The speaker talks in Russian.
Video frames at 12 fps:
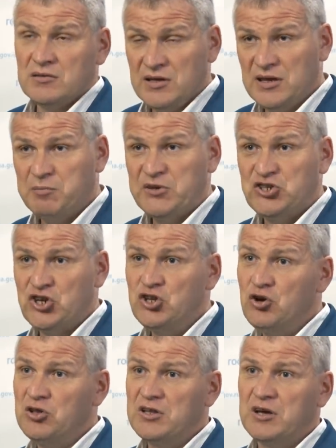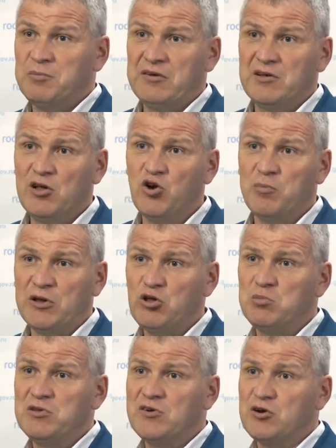их подчиненных привело к
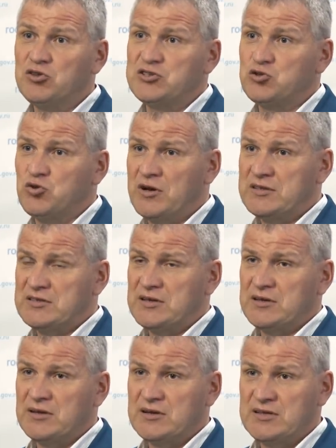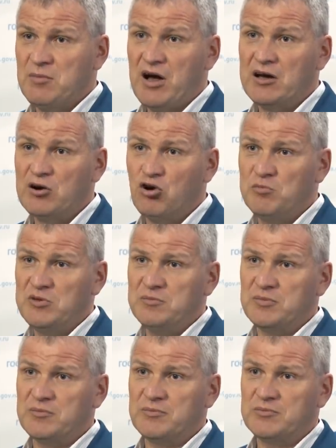подобного рода ситуации, к тем
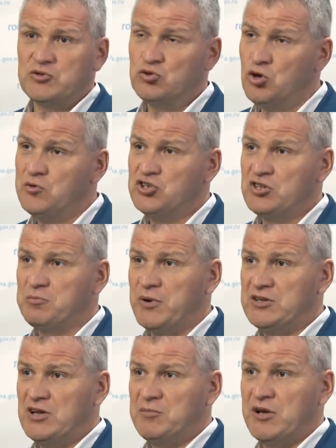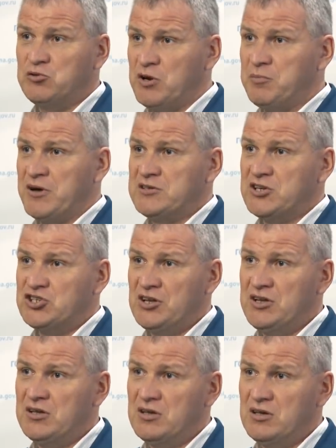огромным чудовищным потерям, которые
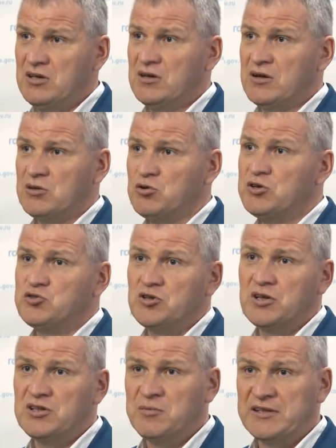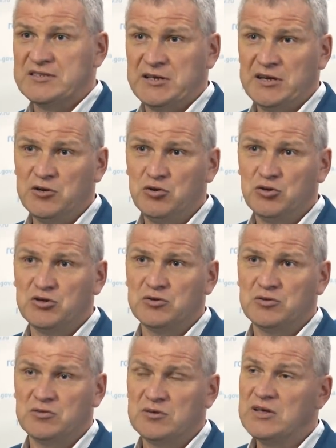произошли и которые сегодня демонстрируют,
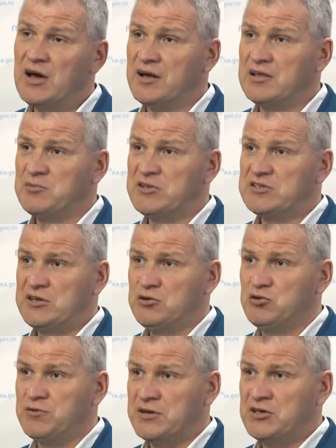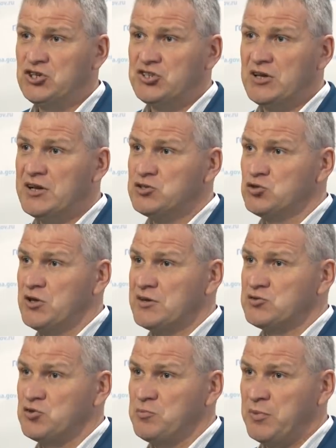ярко демонстрируют фактически
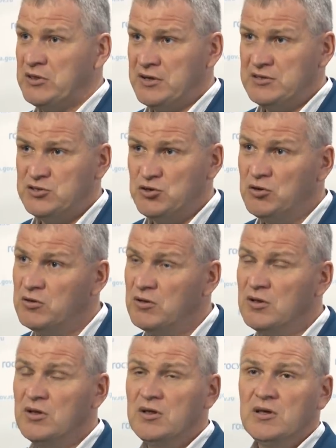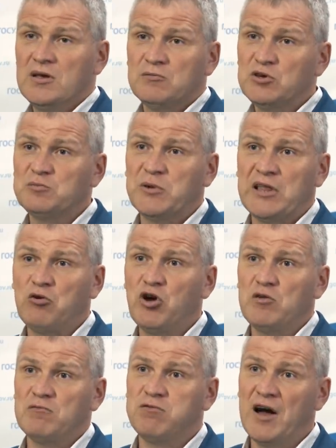государственную импотенцию вот по
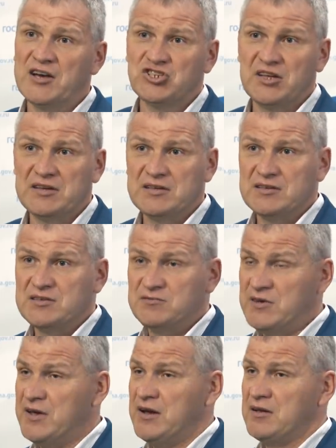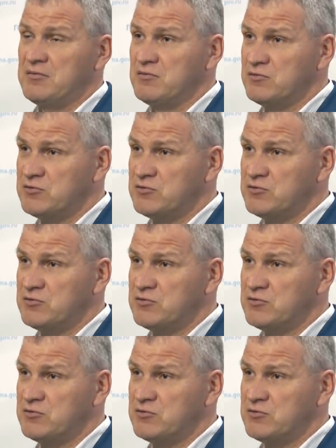такой важной сфере